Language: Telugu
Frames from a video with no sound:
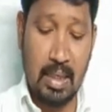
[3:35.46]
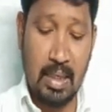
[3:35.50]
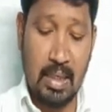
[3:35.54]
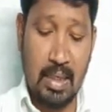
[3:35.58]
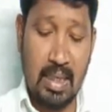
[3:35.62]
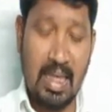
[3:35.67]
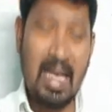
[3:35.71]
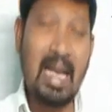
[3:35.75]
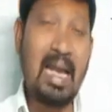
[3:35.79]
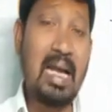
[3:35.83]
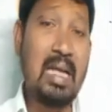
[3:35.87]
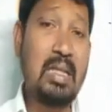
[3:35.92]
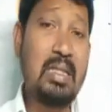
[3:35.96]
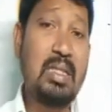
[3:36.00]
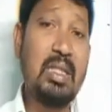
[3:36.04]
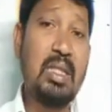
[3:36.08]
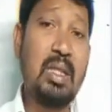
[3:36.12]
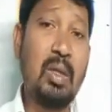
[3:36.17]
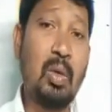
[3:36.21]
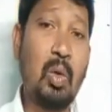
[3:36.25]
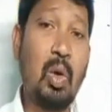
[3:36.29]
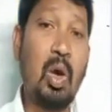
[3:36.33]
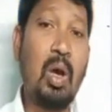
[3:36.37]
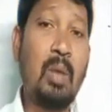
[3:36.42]
ఎలాంటి
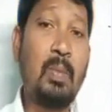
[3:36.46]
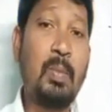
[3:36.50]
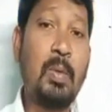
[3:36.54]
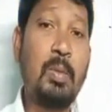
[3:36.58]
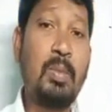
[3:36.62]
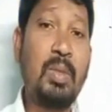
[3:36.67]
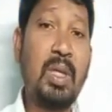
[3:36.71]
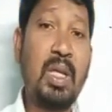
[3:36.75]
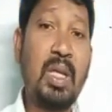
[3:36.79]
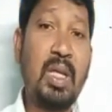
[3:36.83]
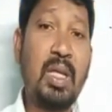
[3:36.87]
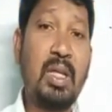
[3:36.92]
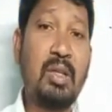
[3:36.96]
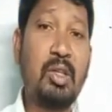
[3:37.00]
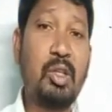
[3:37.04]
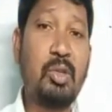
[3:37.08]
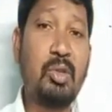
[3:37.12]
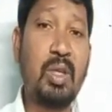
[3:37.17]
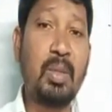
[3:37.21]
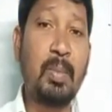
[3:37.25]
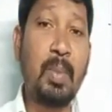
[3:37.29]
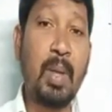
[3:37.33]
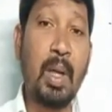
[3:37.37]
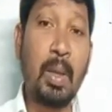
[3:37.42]
లోపం
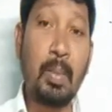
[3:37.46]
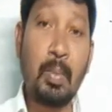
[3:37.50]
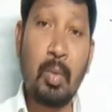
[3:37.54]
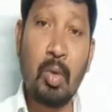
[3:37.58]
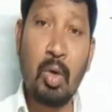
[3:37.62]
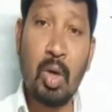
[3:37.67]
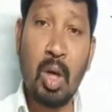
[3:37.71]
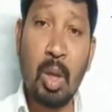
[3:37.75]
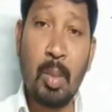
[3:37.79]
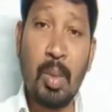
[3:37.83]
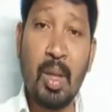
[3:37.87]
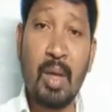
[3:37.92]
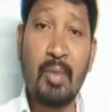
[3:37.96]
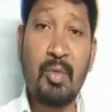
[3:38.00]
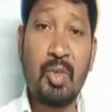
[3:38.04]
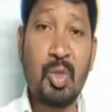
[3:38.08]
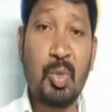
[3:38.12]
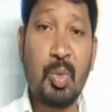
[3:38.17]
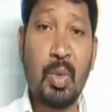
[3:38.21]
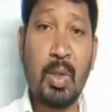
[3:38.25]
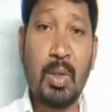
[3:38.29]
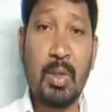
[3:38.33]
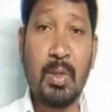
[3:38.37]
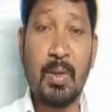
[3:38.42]
లేనటువంటి పరిపూర్ణమైన
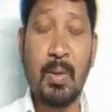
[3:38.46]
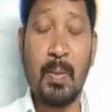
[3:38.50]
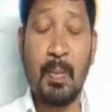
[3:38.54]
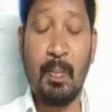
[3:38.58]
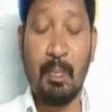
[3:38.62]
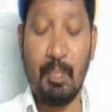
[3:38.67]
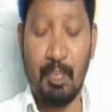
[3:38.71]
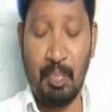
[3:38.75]
విశ్వాసం